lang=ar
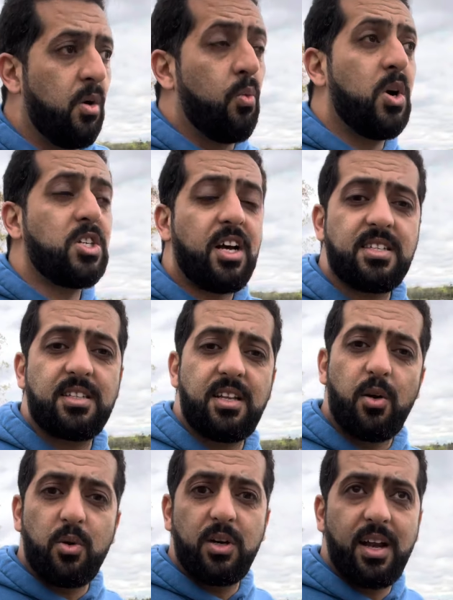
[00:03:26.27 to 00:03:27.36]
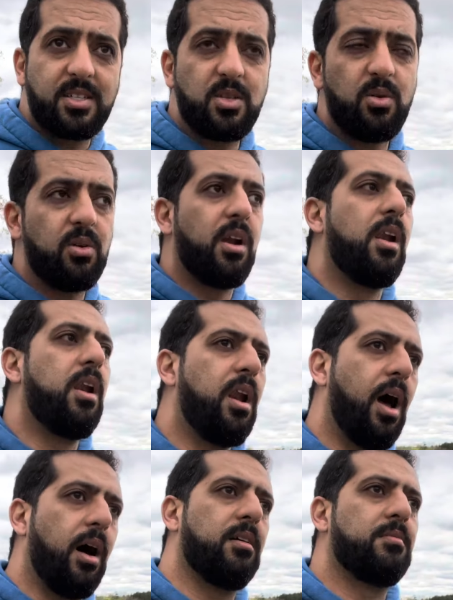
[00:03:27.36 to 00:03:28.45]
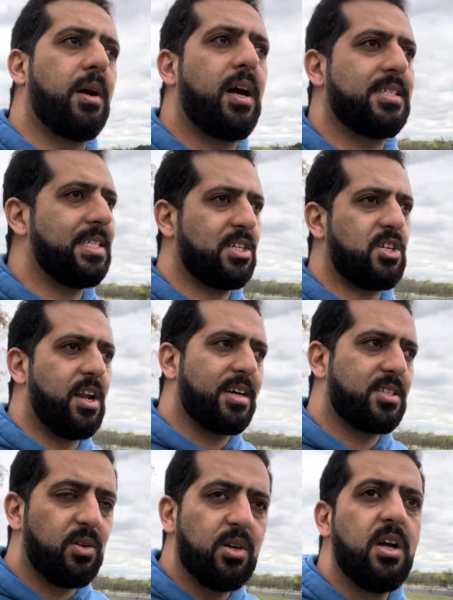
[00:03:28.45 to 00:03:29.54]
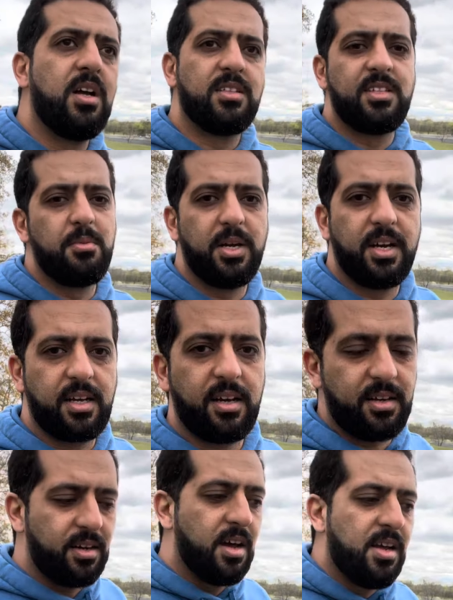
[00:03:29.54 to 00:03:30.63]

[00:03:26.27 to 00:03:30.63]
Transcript: واش خاصك ضروري لاكسون لا ما خاصكش لاكسون ديال الميريكانيين